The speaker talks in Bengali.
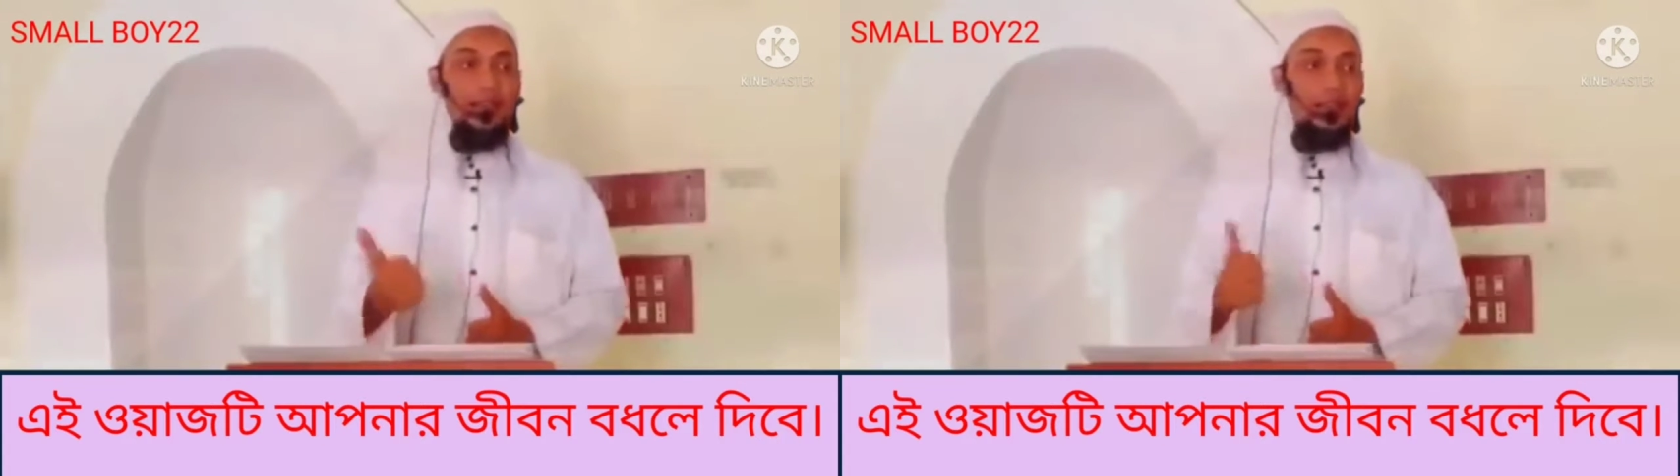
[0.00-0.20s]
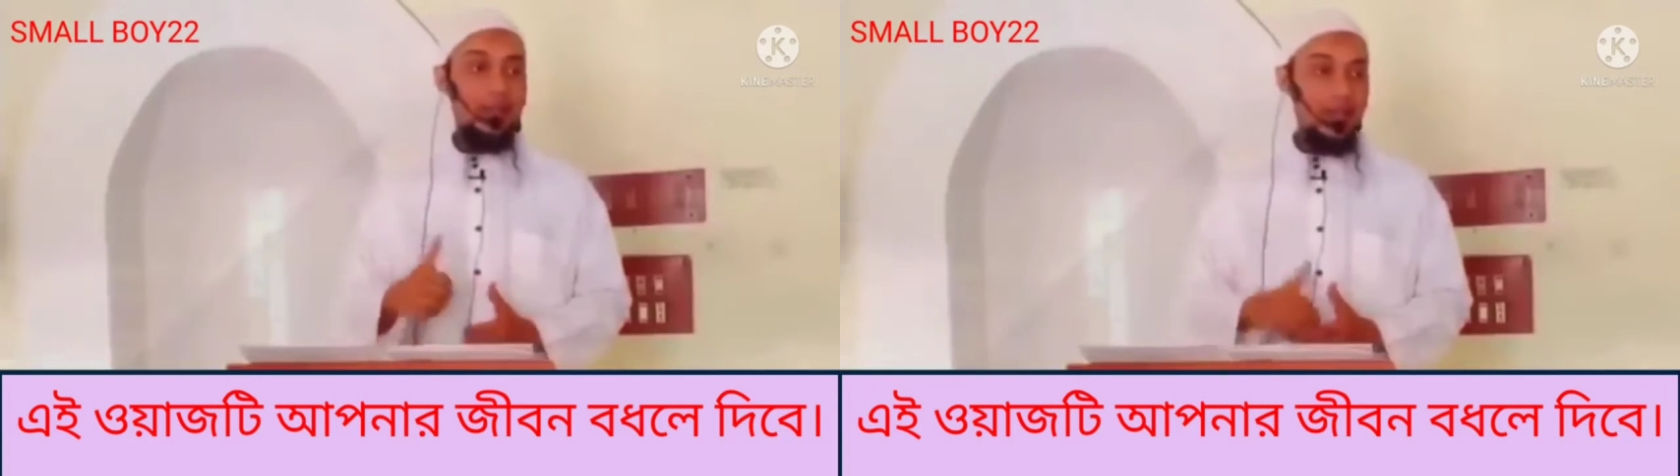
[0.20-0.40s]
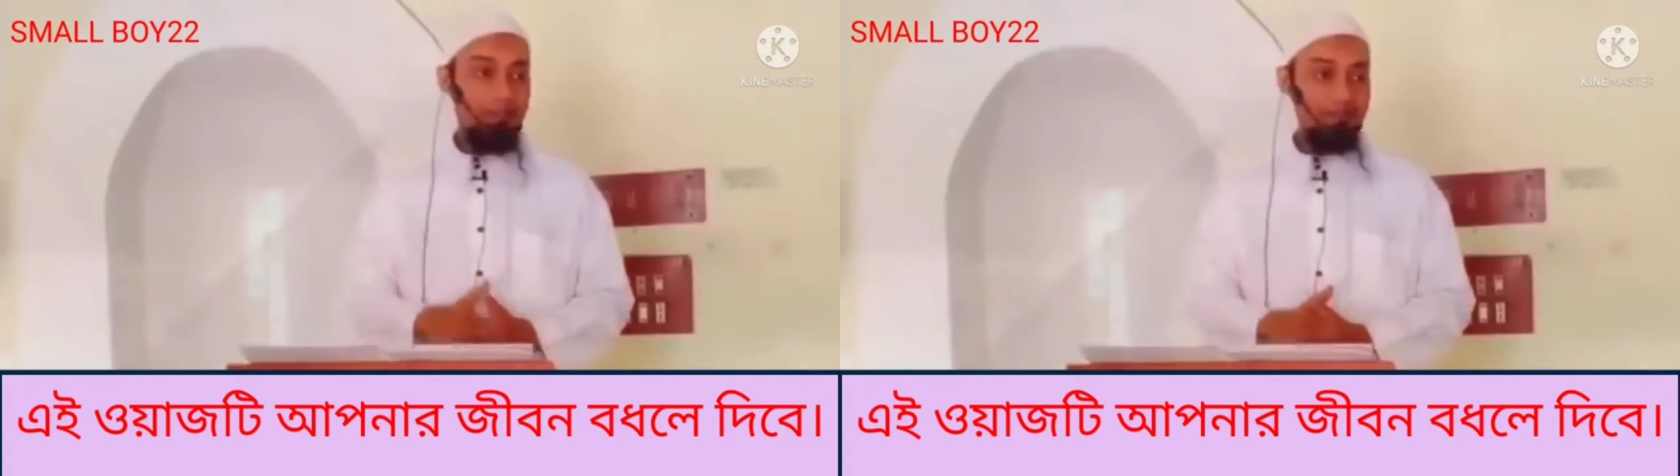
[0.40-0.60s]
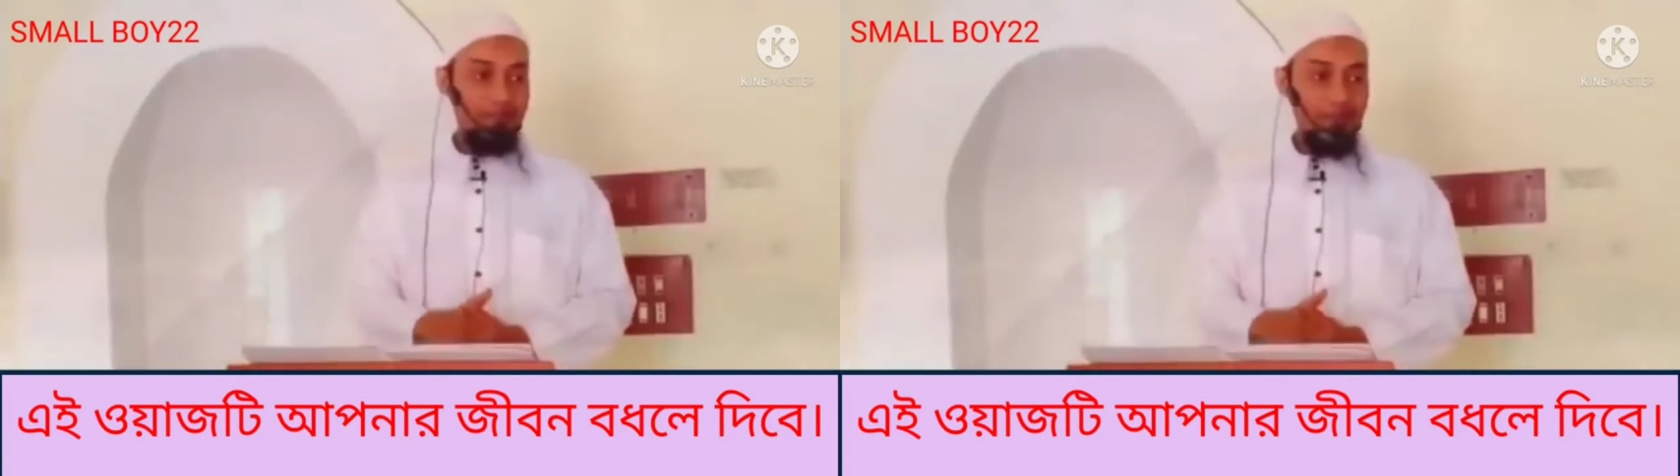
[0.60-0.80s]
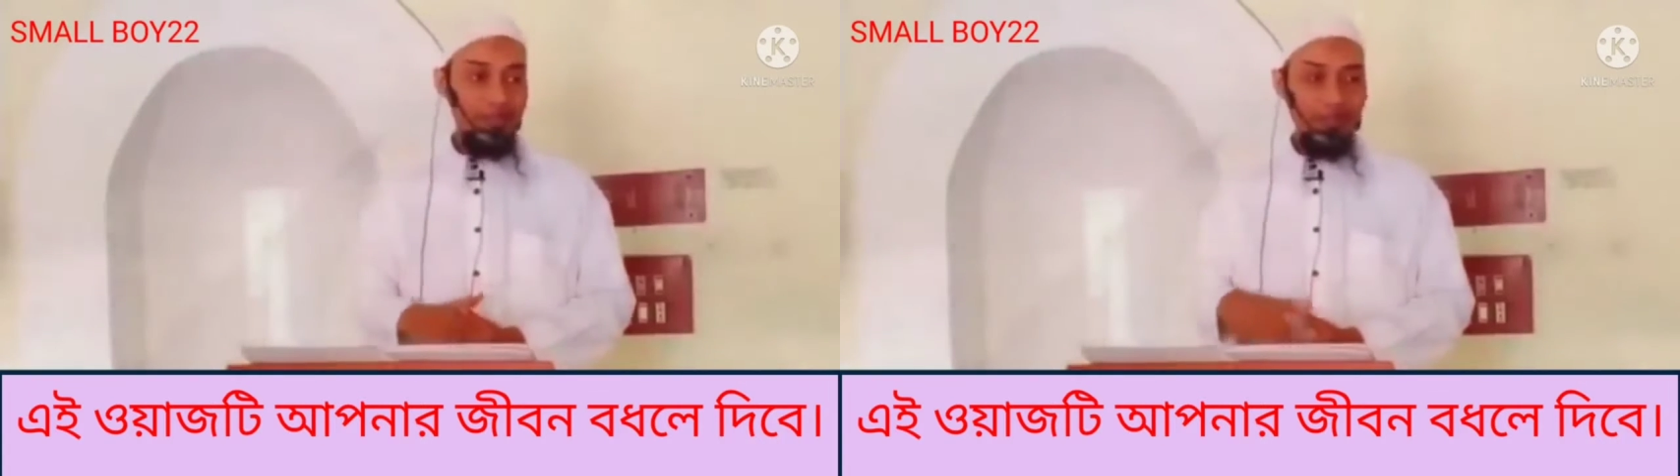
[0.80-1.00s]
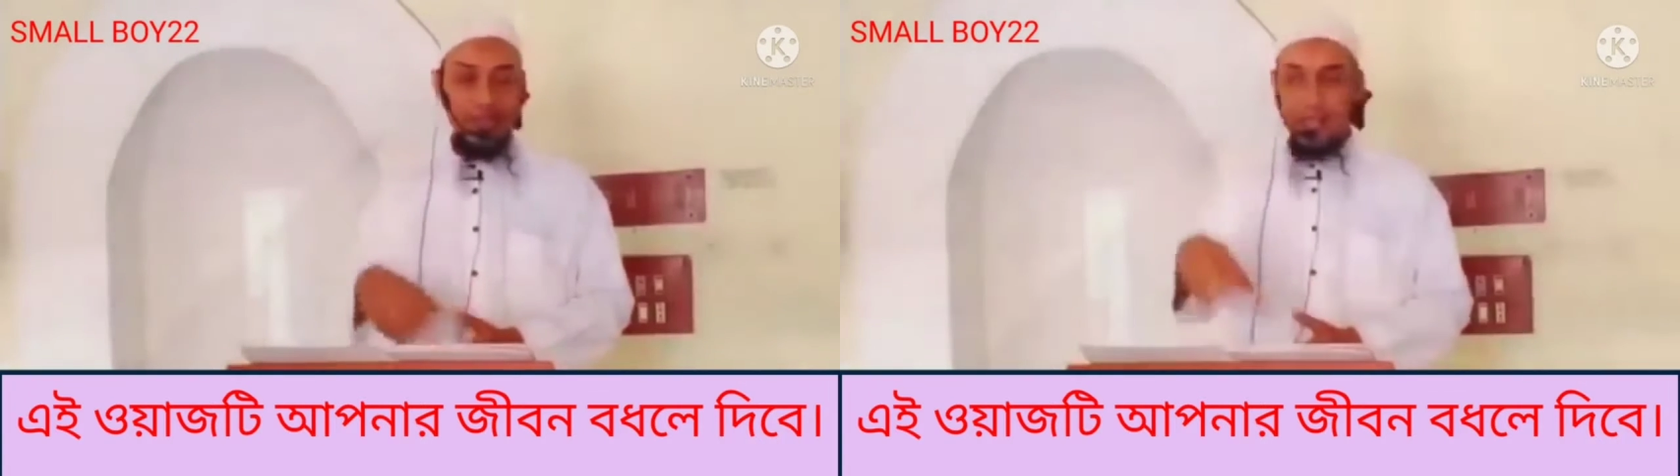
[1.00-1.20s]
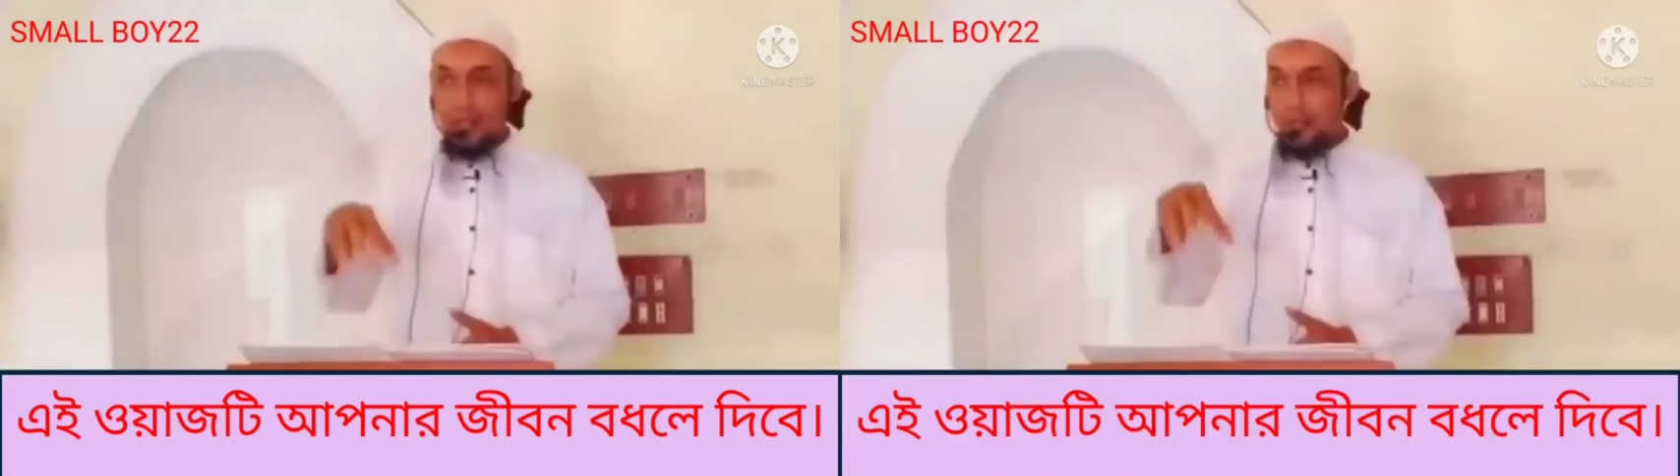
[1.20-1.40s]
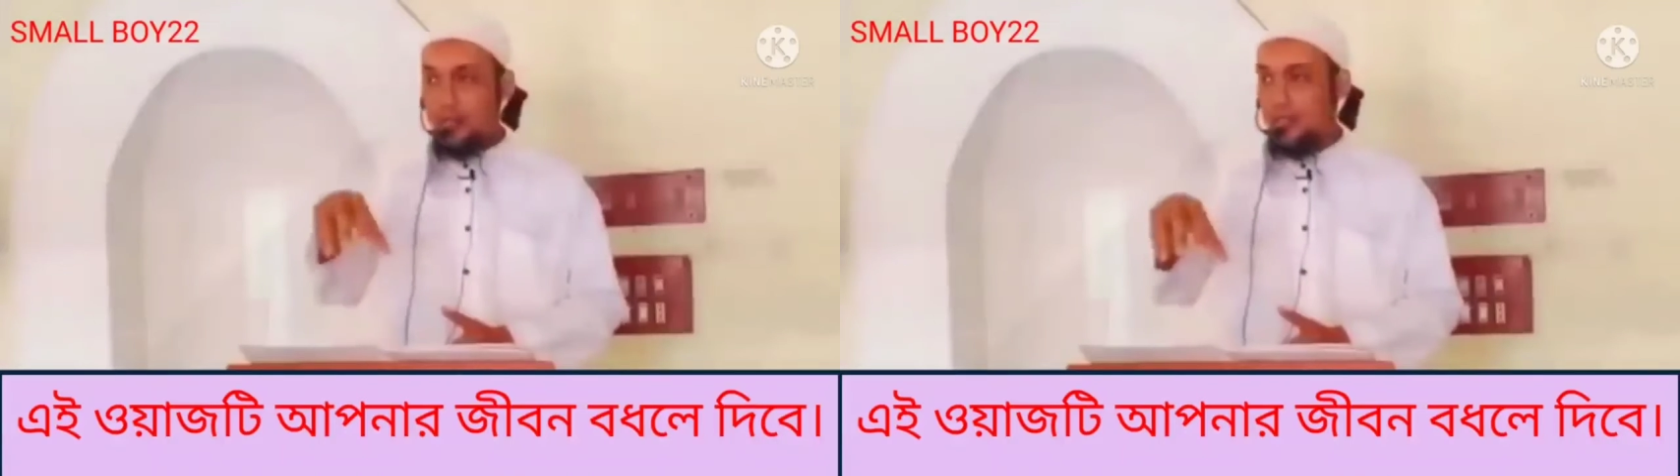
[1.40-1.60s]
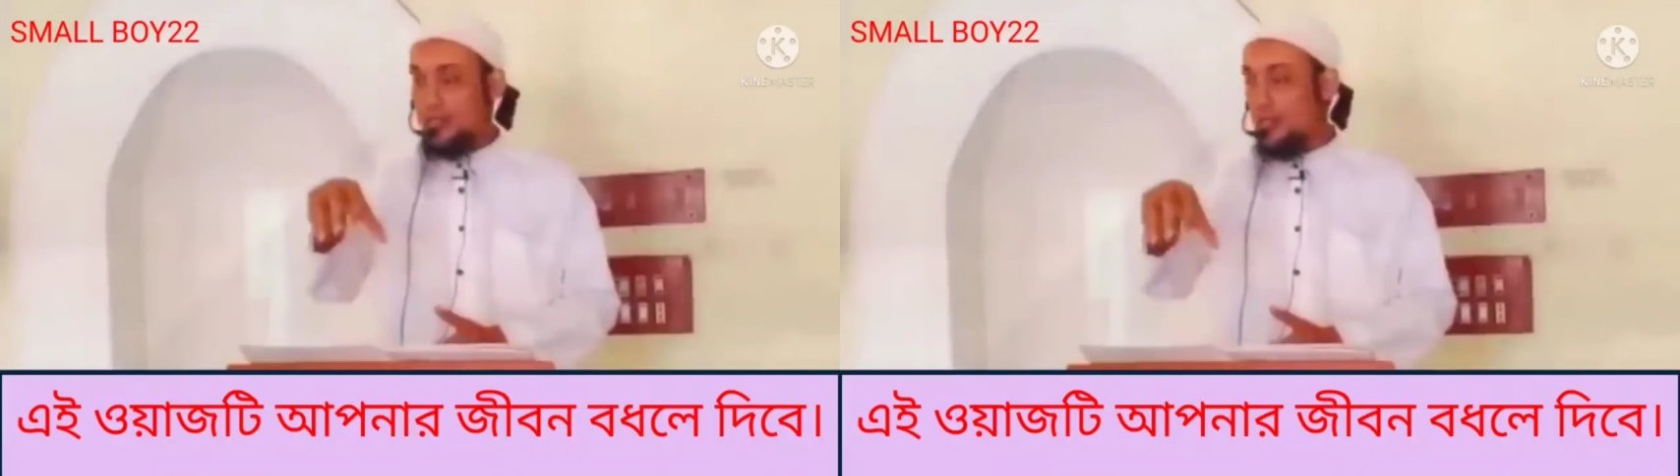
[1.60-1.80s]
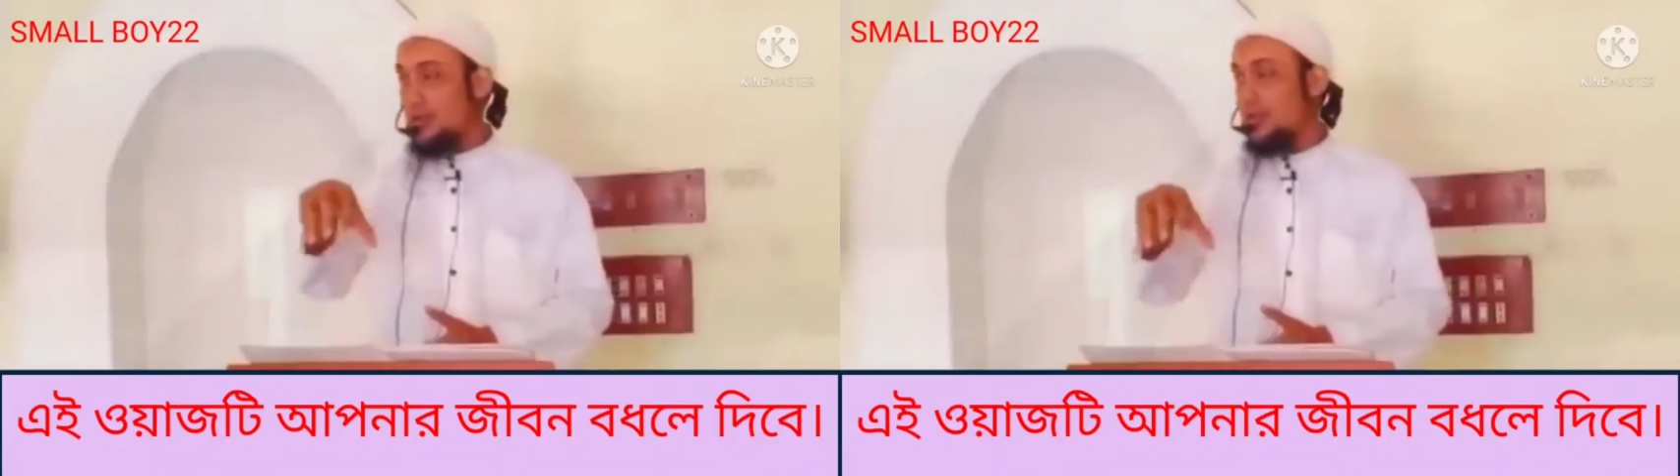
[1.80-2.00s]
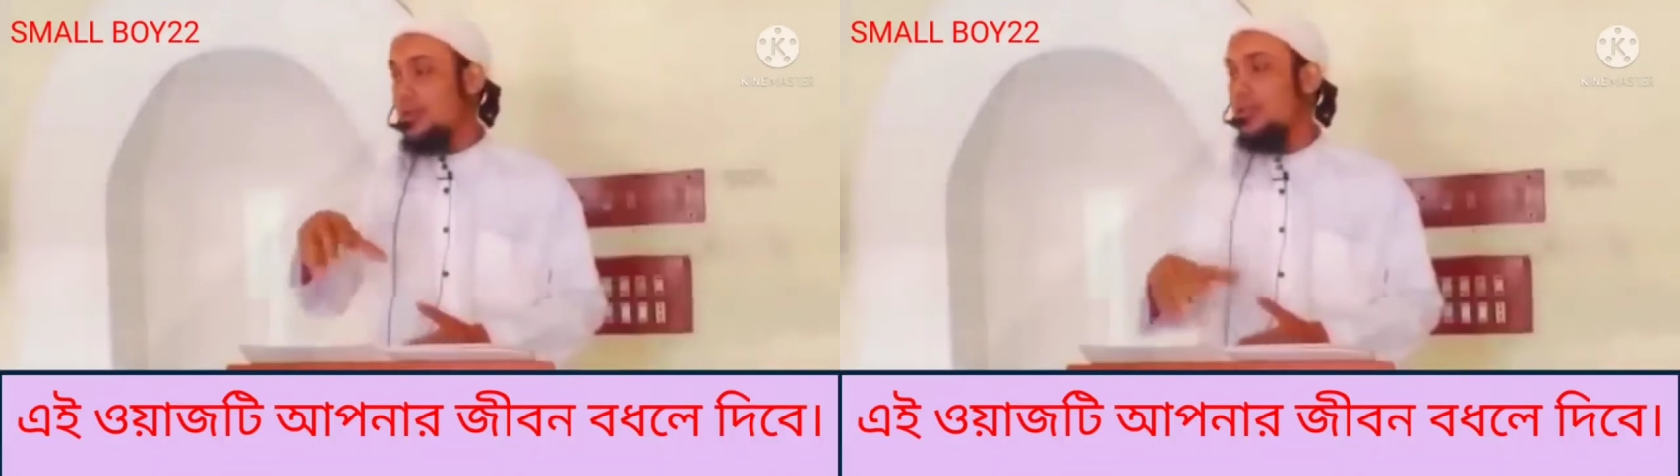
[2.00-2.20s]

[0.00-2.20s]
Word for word: জেরুজালেম এই দুইটা শহরকে